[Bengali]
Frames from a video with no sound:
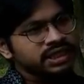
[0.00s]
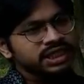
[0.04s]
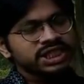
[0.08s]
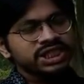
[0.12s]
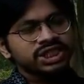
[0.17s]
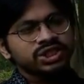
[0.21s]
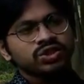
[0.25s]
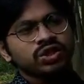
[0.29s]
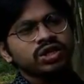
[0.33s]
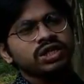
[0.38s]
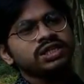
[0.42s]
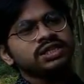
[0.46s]

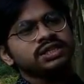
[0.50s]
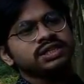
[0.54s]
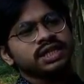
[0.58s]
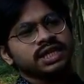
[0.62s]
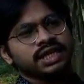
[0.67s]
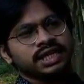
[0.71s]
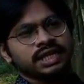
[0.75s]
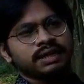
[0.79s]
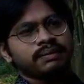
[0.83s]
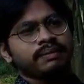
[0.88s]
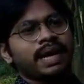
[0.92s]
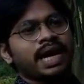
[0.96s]
নিশ্চয়
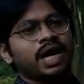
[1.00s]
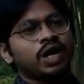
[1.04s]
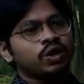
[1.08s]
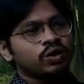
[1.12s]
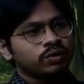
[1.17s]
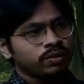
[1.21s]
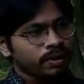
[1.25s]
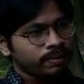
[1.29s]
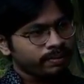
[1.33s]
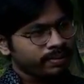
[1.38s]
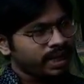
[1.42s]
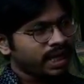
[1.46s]
তারা
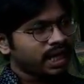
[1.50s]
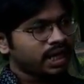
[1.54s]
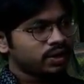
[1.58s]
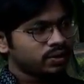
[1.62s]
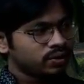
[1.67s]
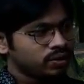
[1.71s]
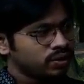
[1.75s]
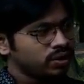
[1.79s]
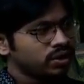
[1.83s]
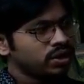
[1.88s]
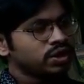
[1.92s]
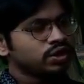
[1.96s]
ভালোভাবে
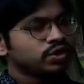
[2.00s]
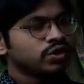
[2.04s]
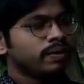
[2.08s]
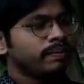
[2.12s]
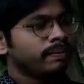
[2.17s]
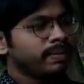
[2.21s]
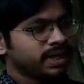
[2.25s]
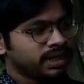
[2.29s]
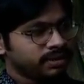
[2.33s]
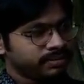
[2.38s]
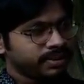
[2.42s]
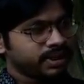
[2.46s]
আরও
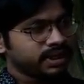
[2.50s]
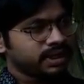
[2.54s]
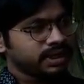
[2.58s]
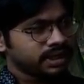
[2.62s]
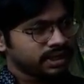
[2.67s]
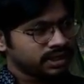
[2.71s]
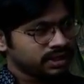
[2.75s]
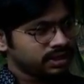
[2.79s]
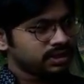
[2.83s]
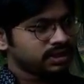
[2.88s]
সম্মানী পেতেন